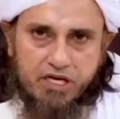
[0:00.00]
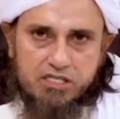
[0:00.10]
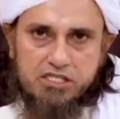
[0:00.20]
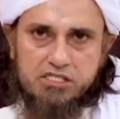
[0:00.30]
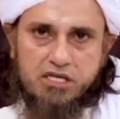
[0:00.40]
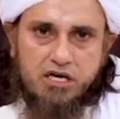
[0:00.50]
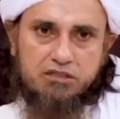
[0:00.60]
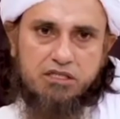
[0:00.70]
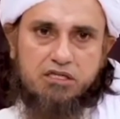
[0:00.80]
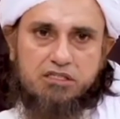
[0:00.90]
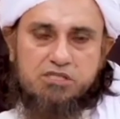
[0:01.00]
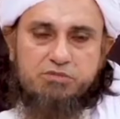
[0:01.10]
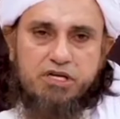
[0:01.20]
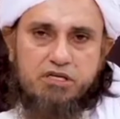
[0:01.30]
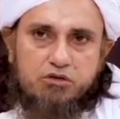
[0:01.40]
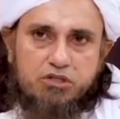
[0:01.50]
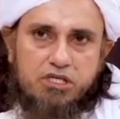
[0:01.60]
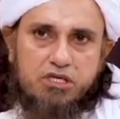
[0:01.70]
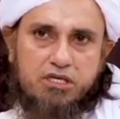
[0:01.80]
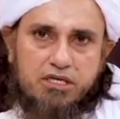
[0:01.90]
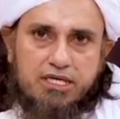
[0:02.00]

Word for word: हर चीज़ सराहतन हदीस में नहीं होती